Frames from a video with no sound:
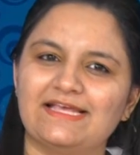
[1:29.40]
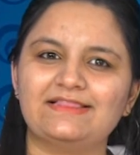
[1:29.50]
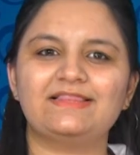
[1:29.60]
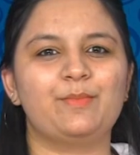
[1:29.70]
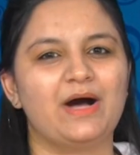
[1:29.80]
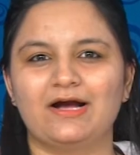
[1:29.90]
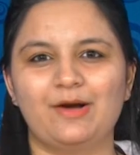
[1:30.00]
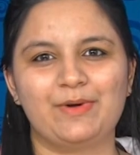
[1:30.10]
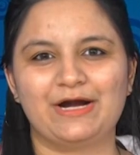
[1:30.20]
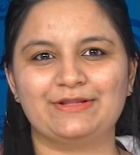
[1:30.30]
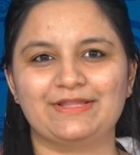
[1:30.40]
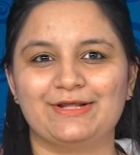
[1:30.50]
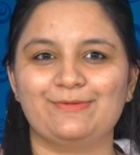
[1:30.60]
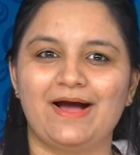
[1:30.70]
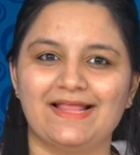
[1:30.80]
ఎంత బాగా
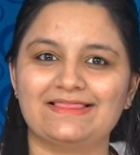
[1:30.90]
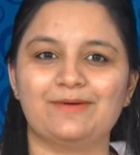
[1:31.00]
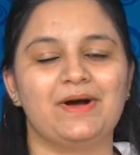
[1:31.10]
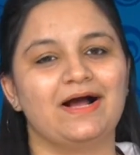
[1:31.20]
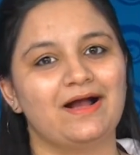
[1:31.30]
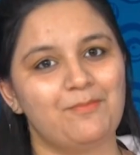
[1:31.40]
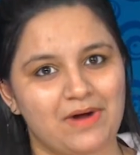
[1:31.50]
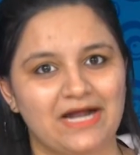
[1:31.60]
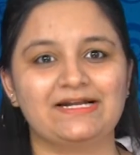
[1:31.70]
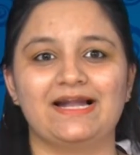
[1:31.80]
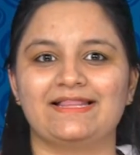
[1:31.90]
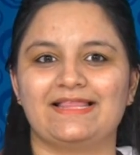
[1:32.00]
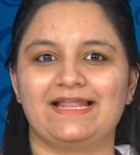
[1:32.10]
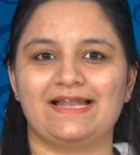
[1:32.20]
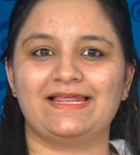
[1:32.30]
పాడుతారో అంత బాగా
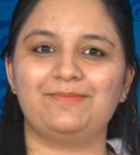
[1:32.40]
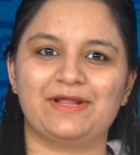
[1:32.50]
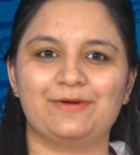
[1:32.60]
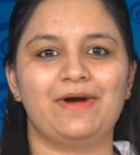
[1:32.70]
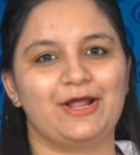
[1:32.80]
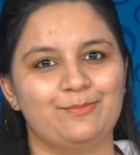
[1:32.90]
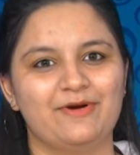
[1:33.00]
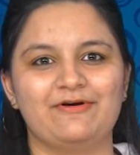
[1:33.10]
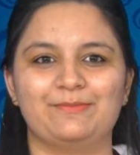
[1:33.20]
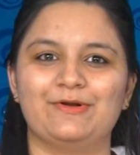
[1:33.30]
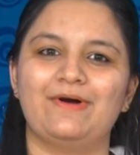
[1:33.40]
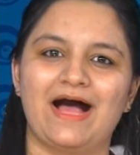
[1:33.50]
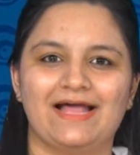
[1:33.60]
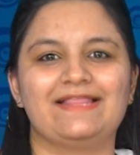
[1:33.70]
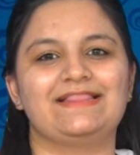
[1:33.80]
మాట్లాడతారని మనం అనుభవంలో
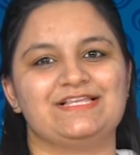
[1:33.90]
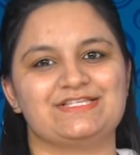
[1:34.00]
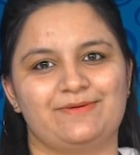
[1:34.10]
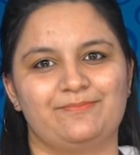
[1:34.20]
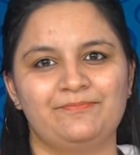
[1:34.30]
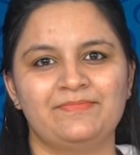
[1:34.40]
ఆనందించాం